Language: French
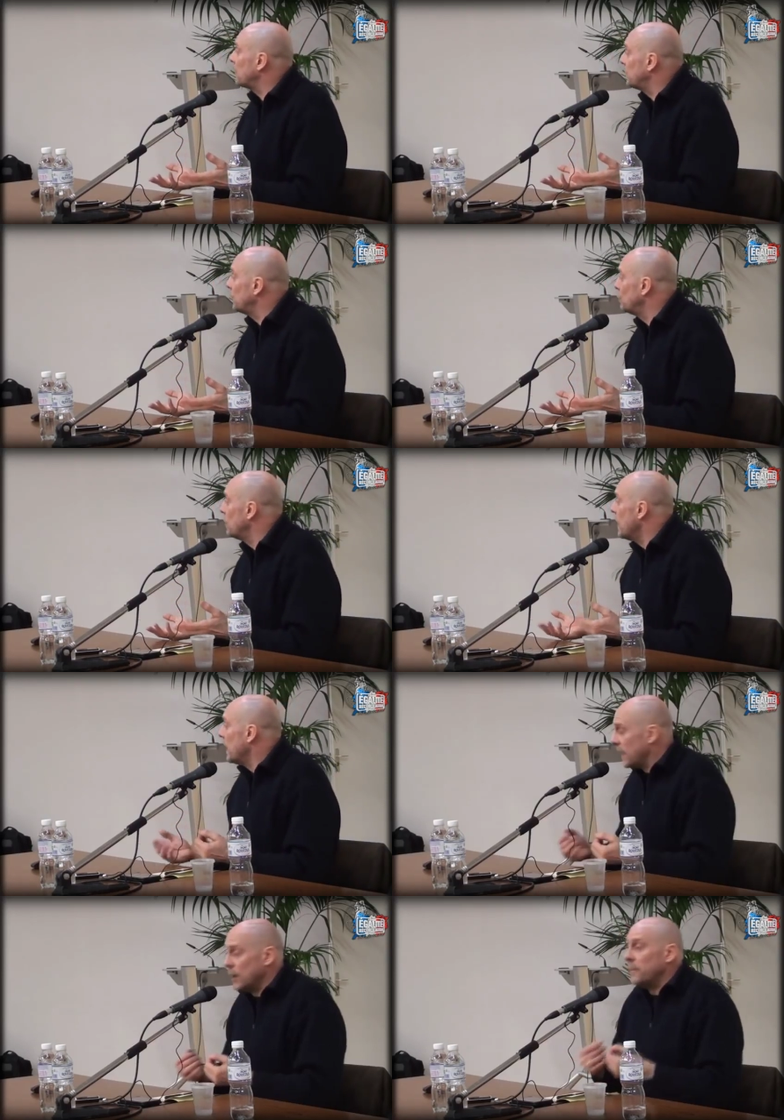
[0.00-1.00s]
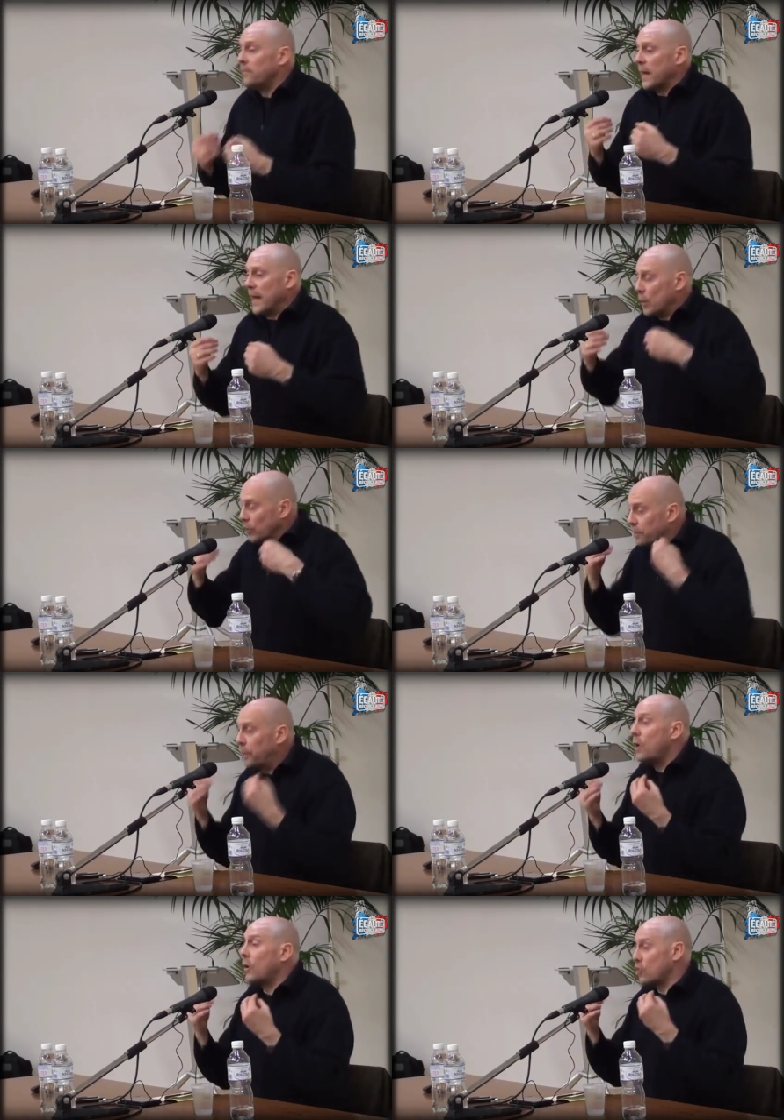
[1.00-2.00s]
c'est tout. Et le,
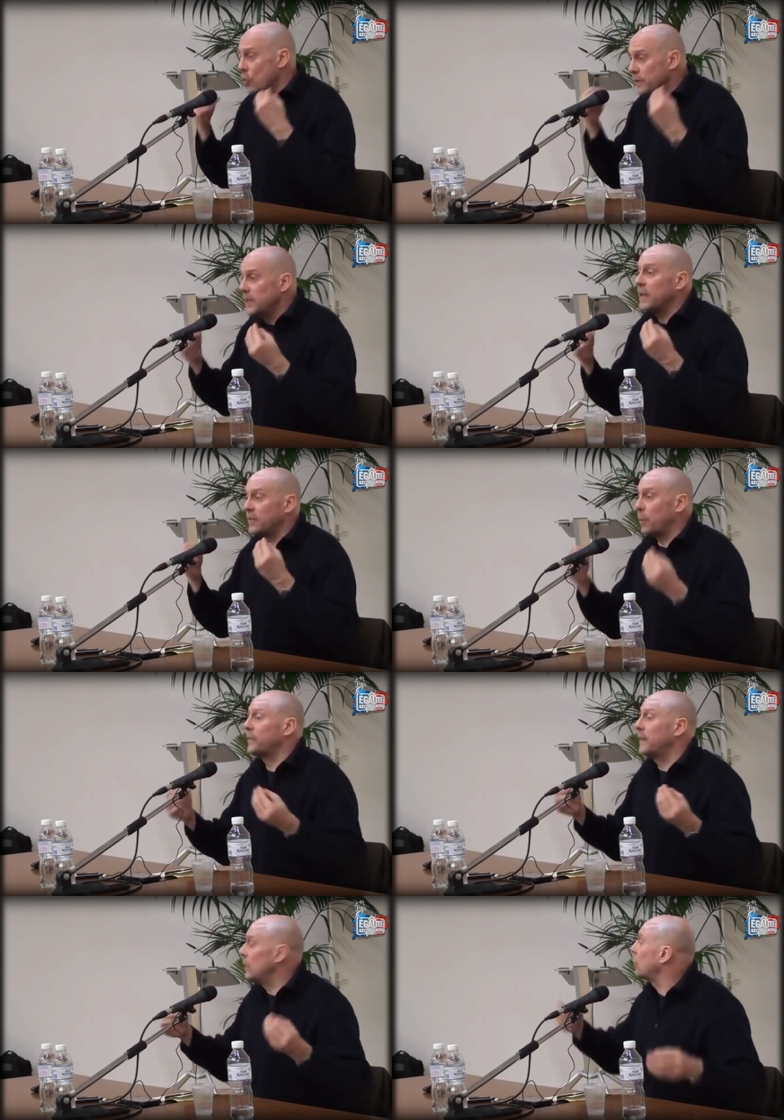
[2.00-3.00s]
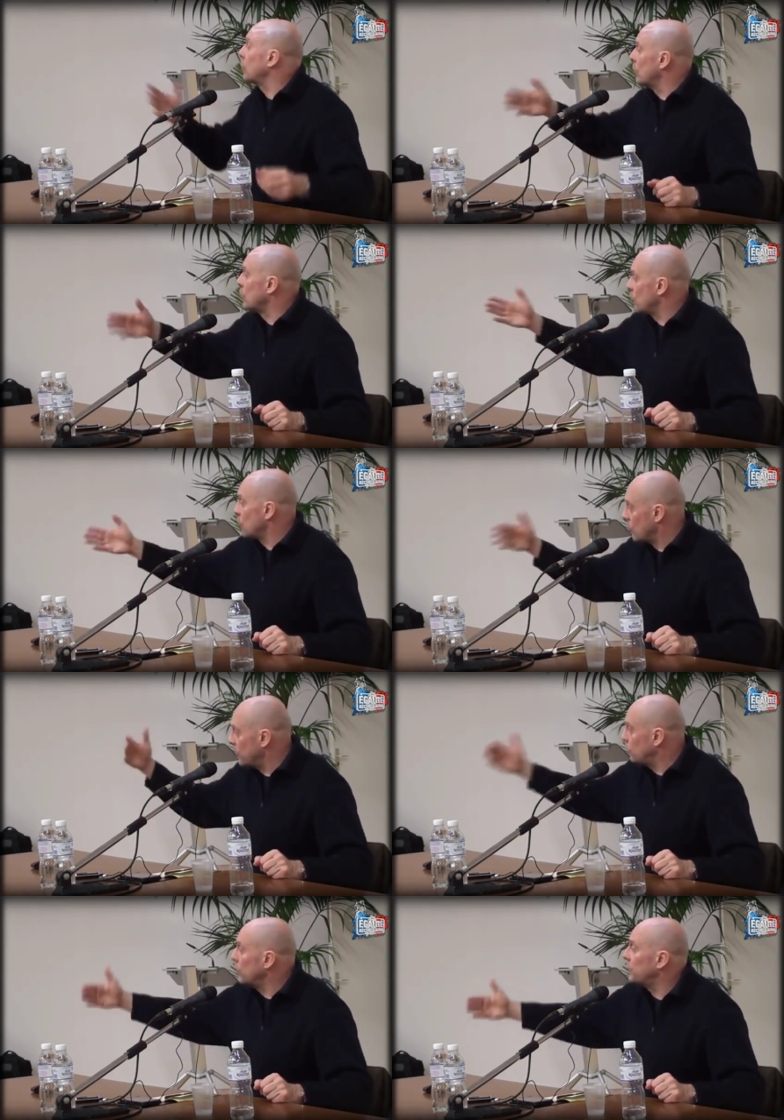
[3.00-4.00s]
sport, je le dis, et c'est pour ça d'ailleurs que je, mets
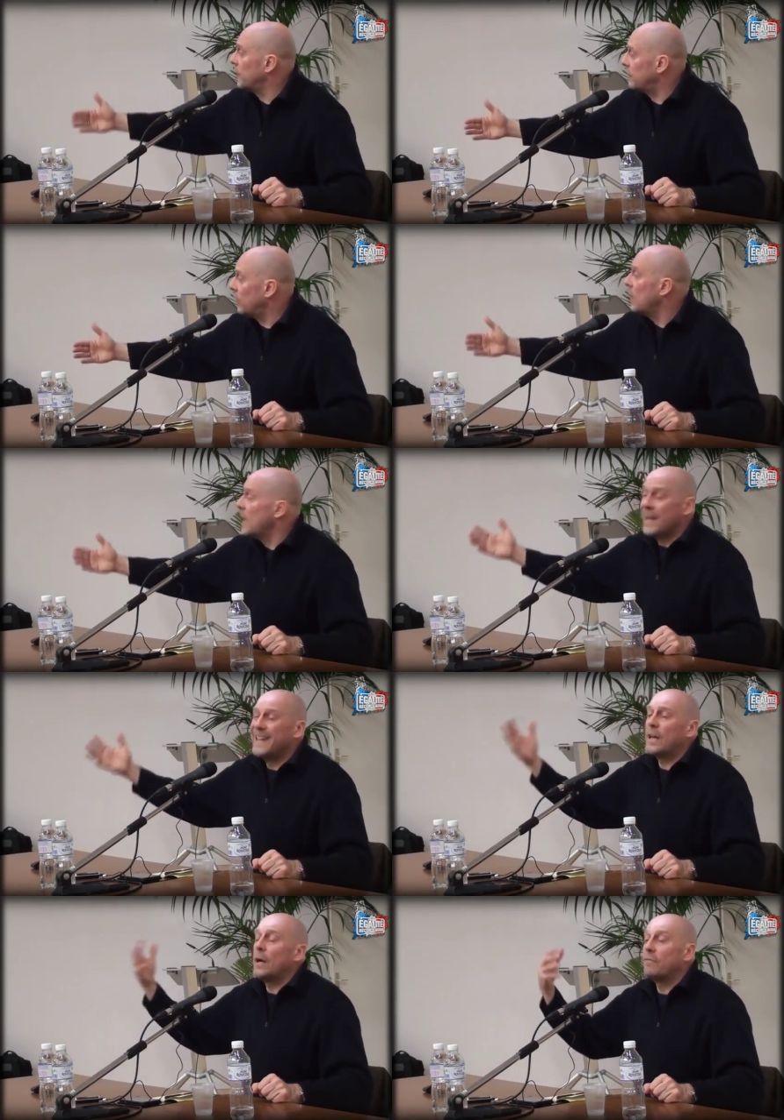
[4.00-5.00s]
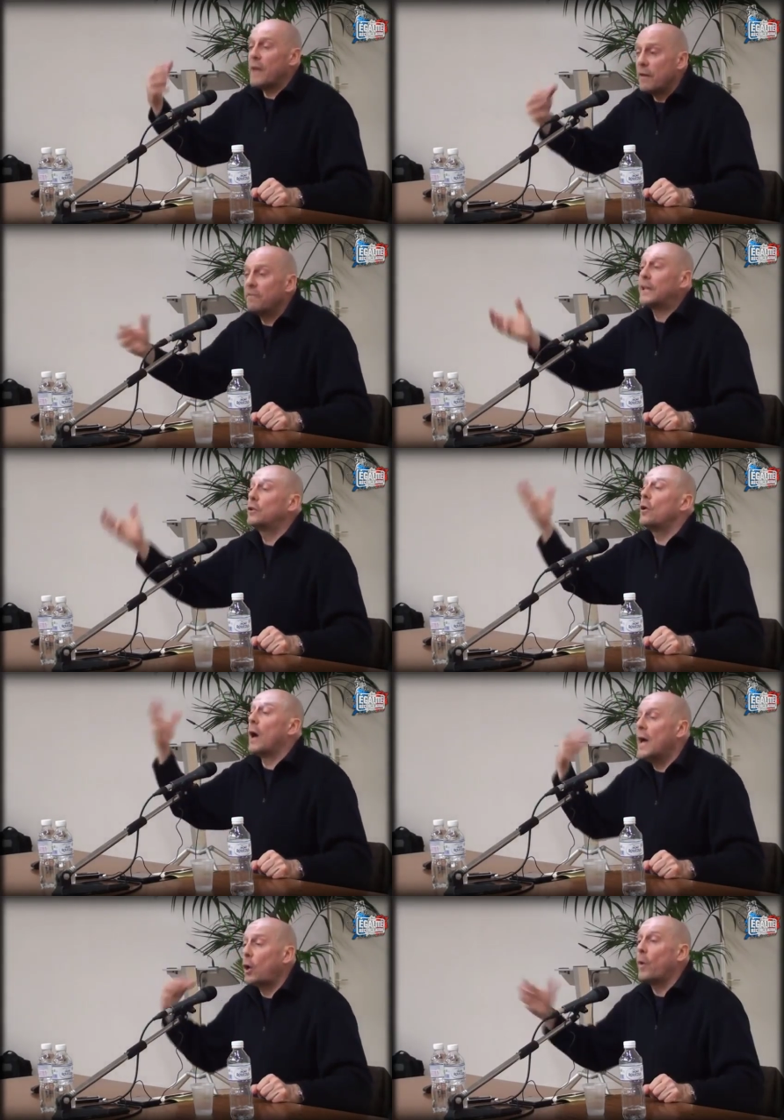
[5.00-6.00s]
souvent ça en avant, est un, vecteur
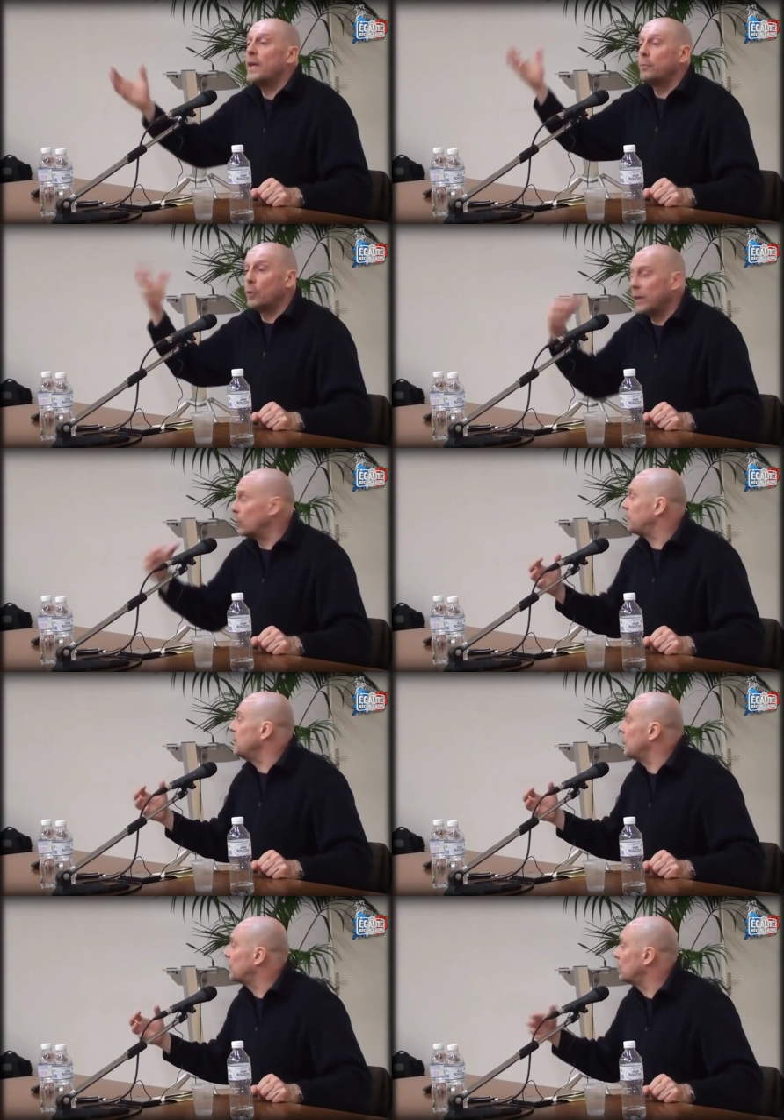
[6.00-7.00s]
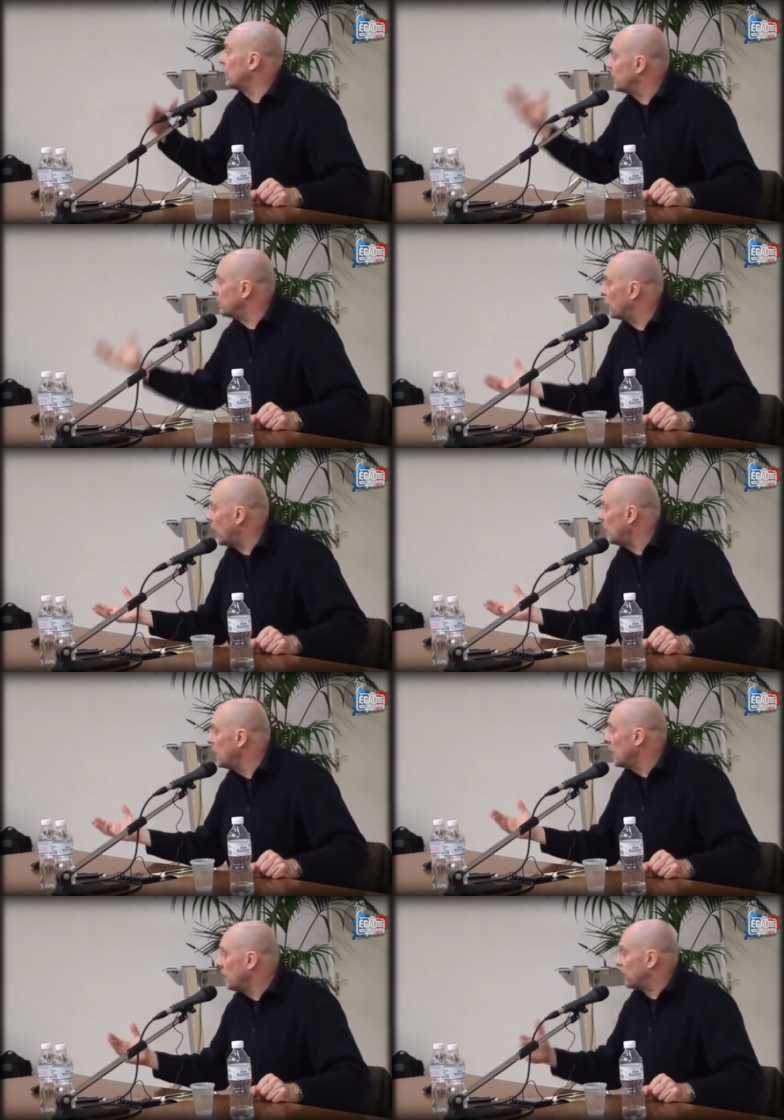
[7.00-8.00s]
incroyable de réconciliation à ce niveau-là,
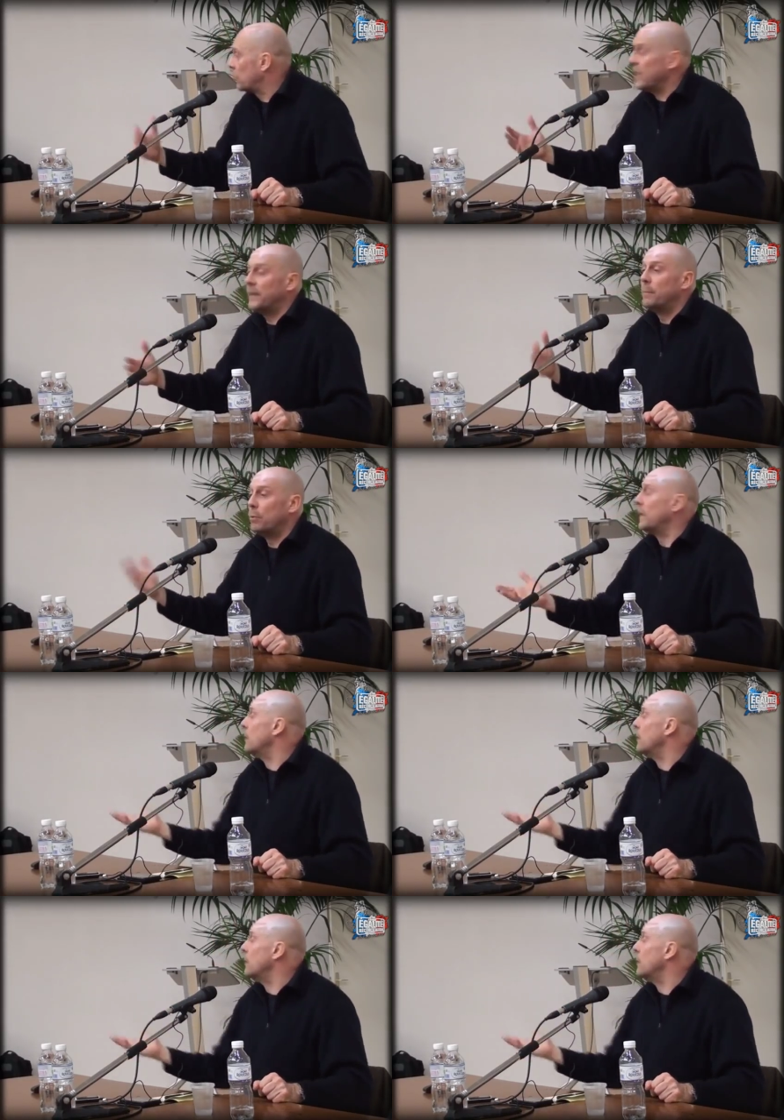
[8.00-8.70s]
parce qu'il y a des bons et des